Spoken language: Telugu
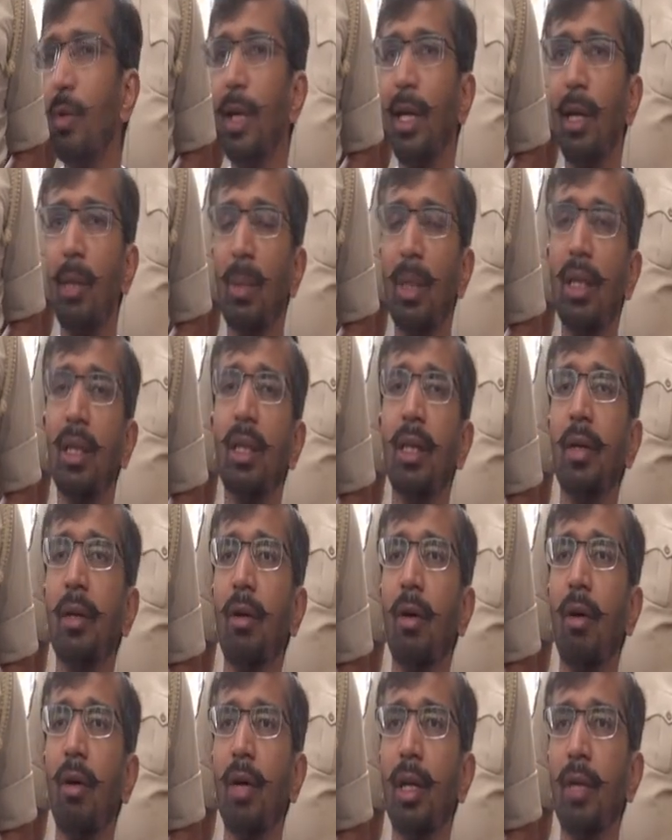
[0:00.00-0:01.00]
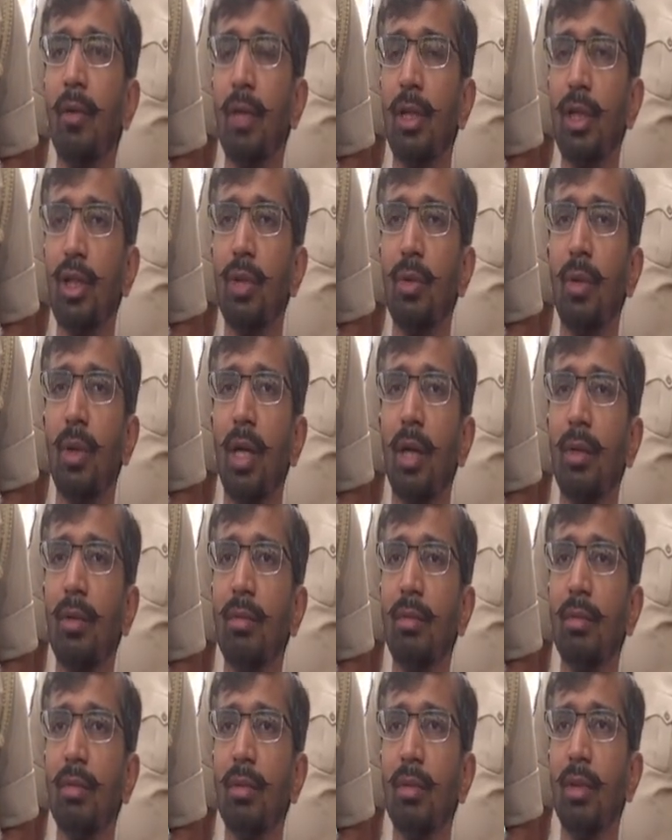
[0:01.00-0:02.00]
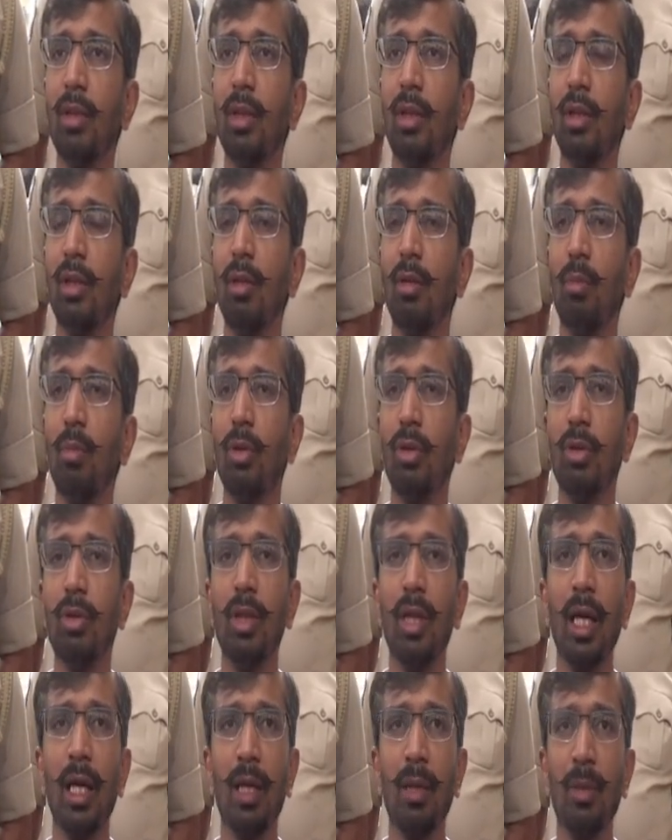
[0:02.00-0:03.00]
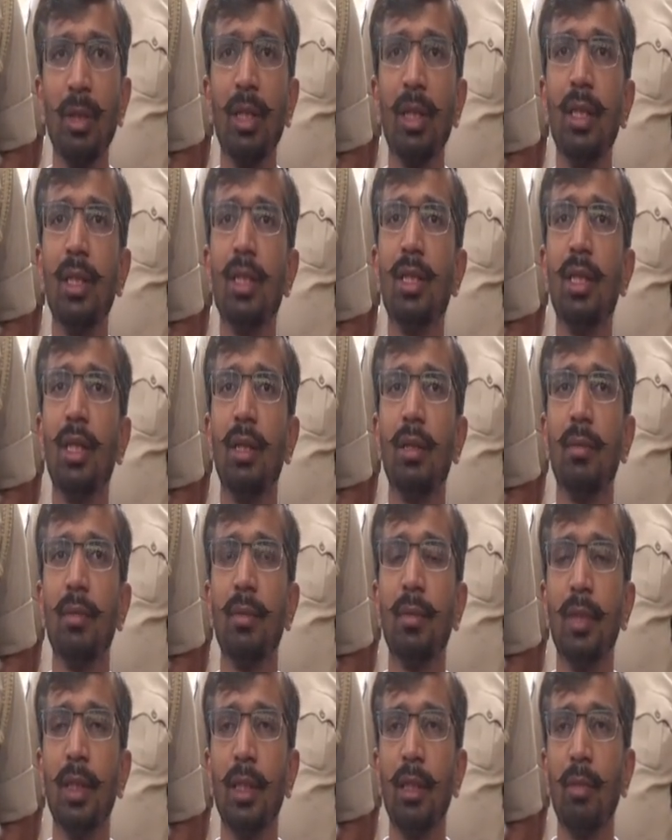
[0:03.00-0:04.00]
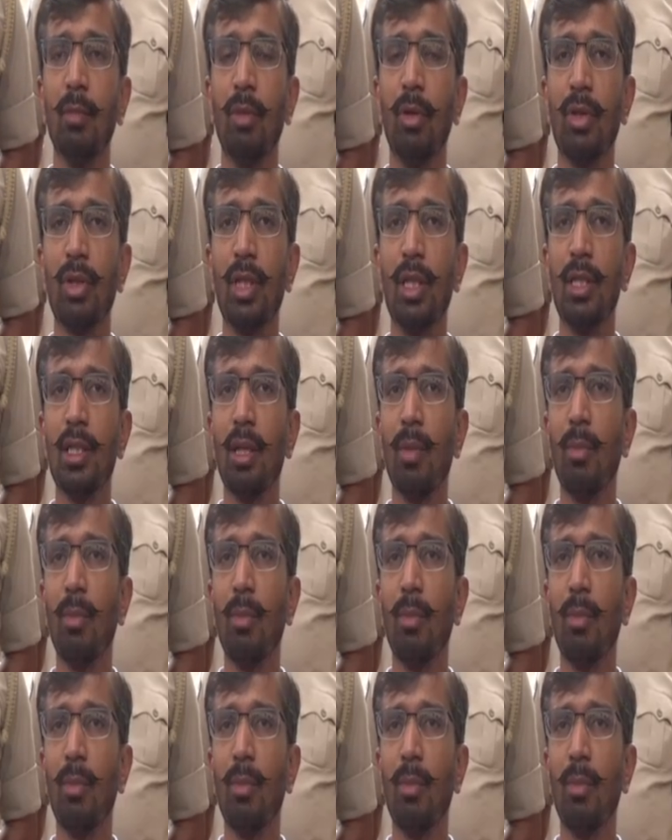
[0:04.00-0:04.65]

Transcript: వేల మంది ఆల్రెడీ వచ్చి ఉన్నారు పొద్దున ఎనిమిది నుంచి ప్రొసీజర్